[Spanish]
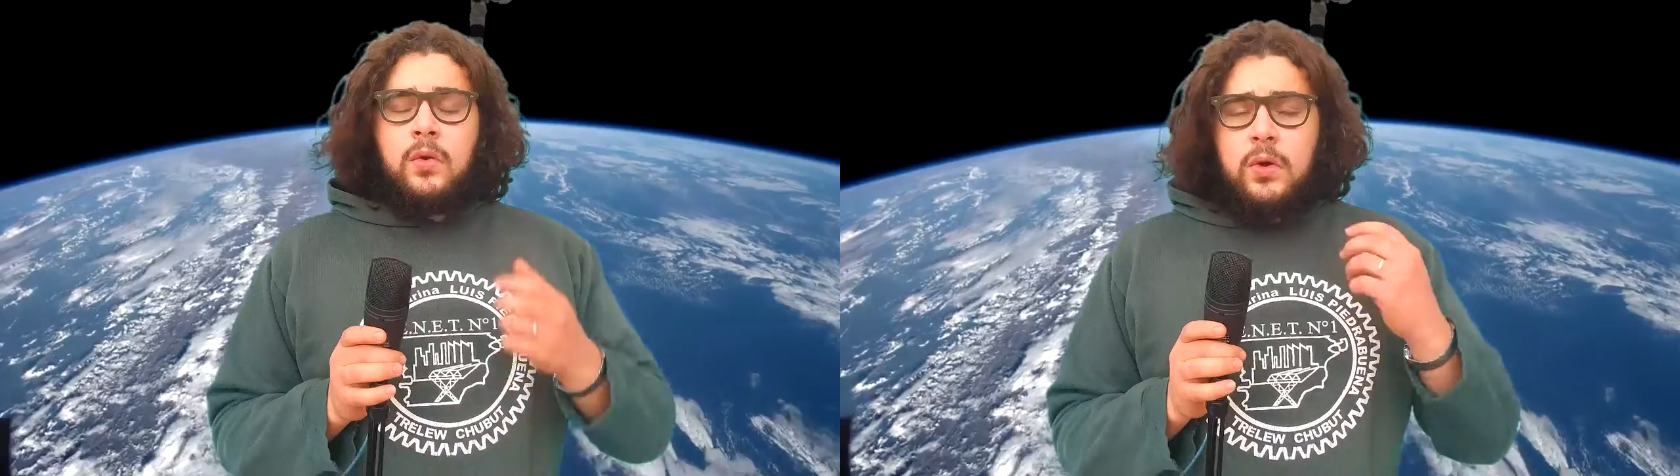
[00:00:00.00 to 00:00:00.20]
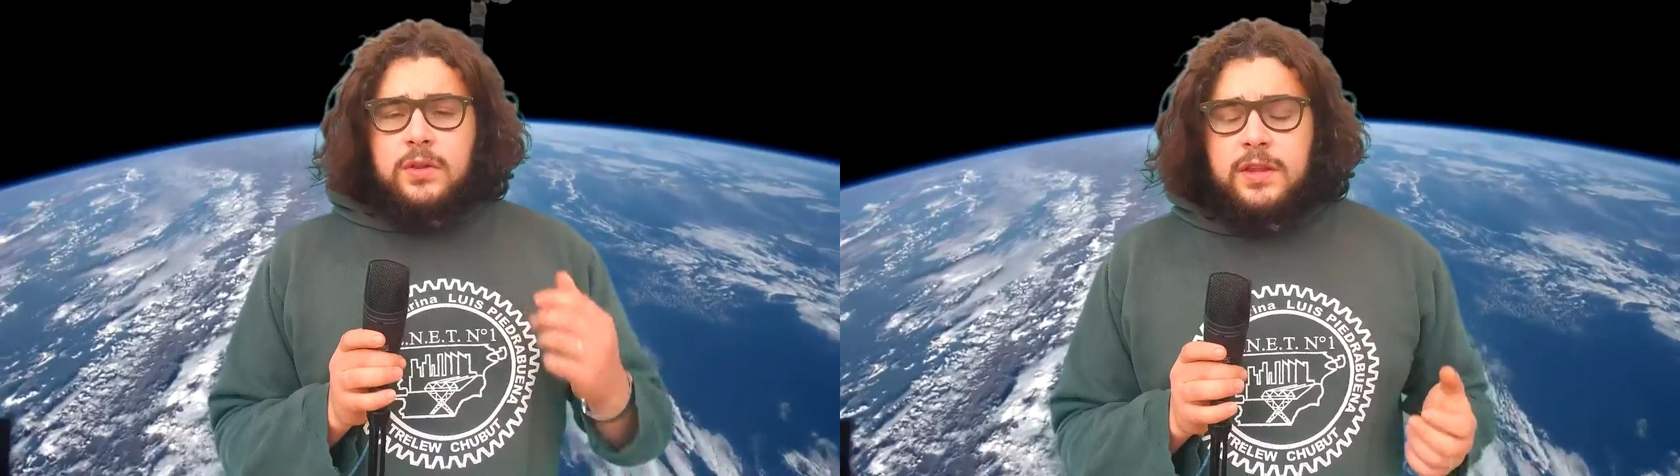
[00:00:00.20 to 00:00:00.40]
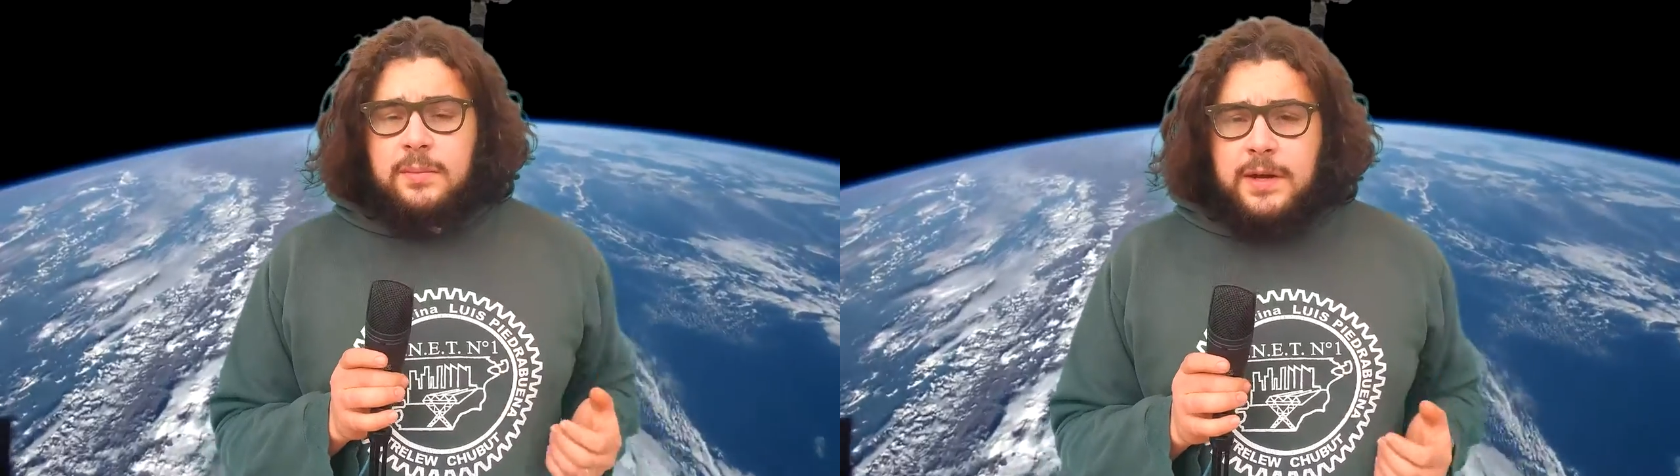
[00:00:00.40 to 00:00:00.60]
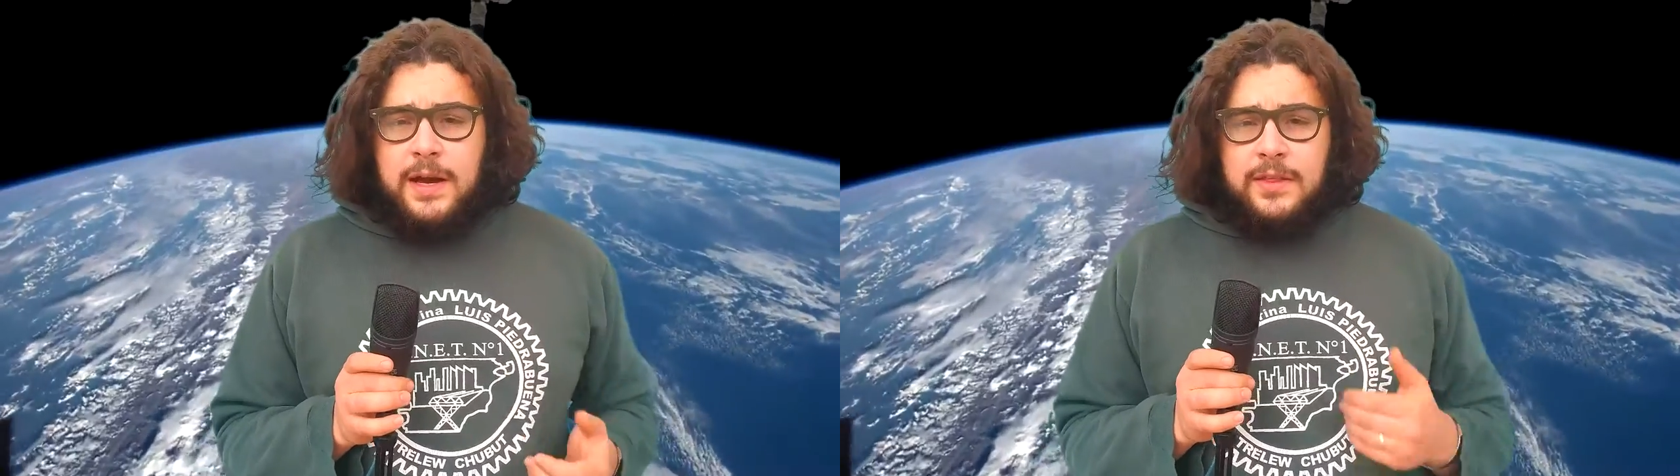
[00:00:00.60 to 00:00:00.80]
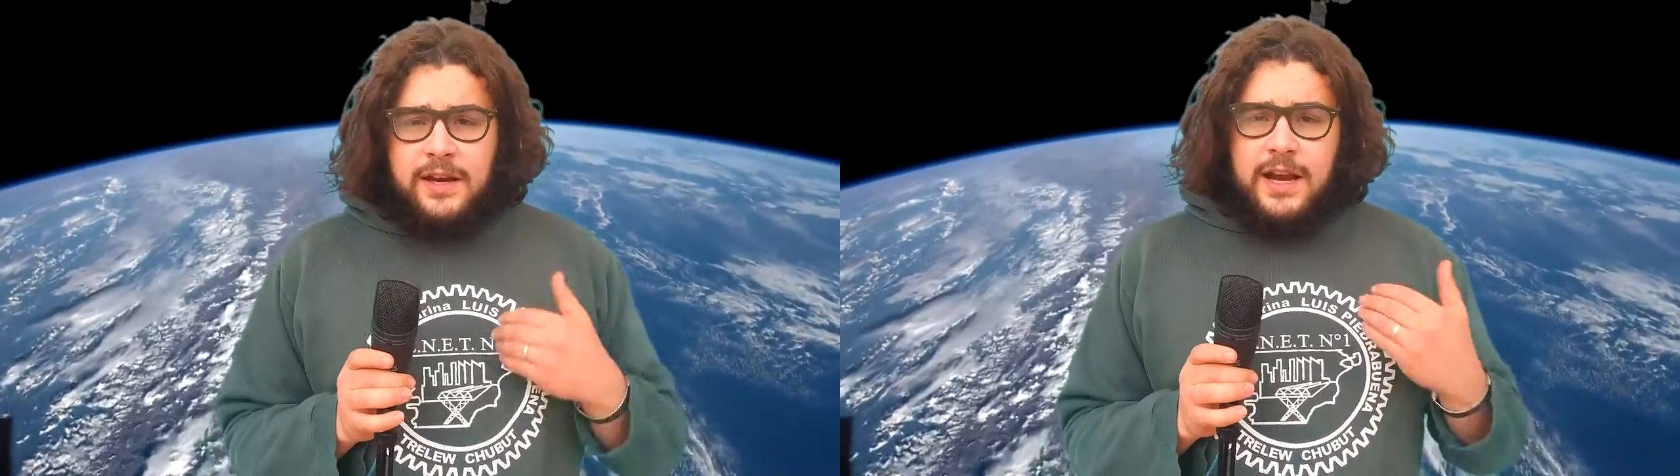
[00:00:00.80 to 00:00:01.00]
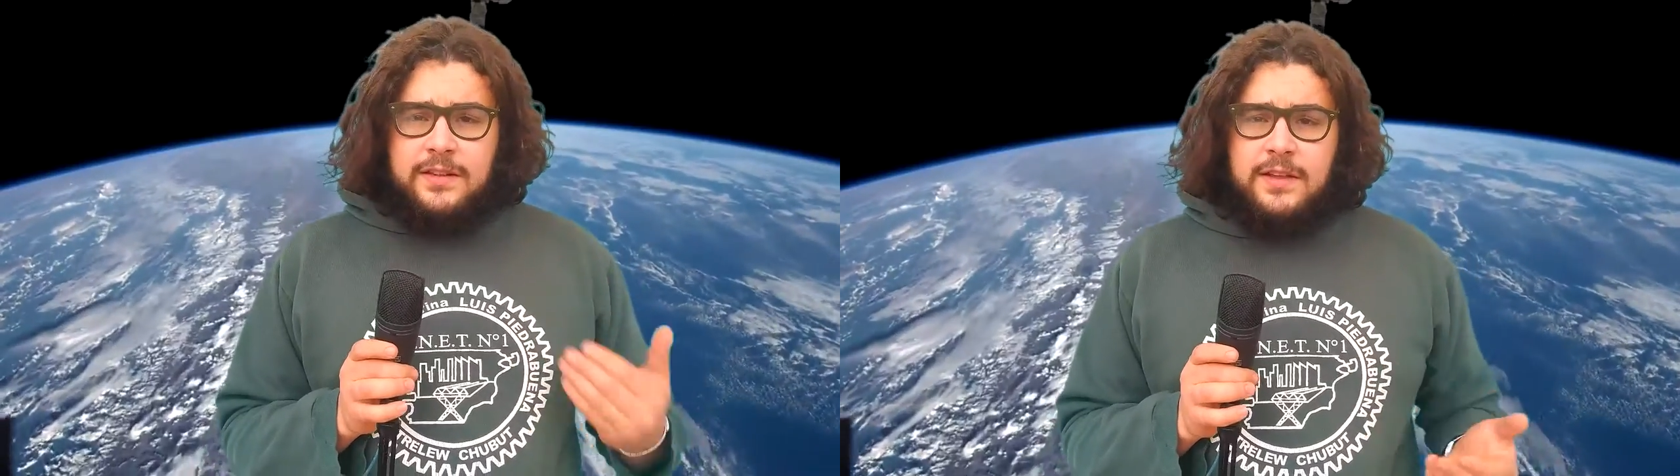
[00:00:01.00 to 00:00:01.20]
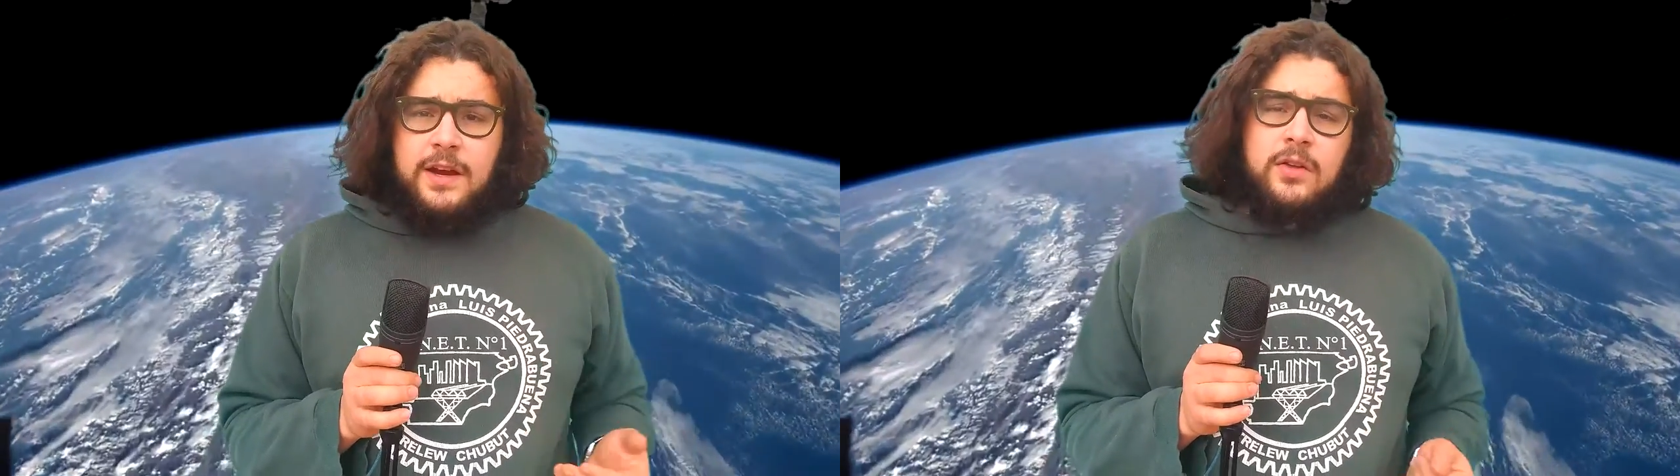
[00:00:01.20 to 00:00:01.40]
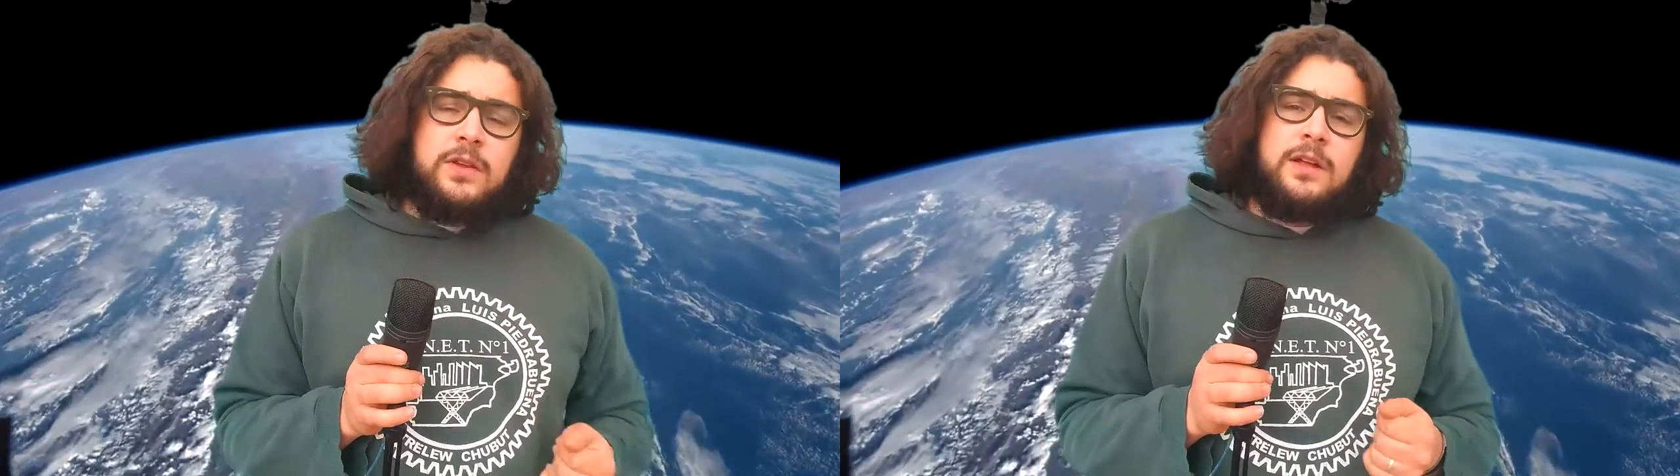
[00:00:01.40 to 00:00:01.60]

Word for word: Luego de terminar de realizar los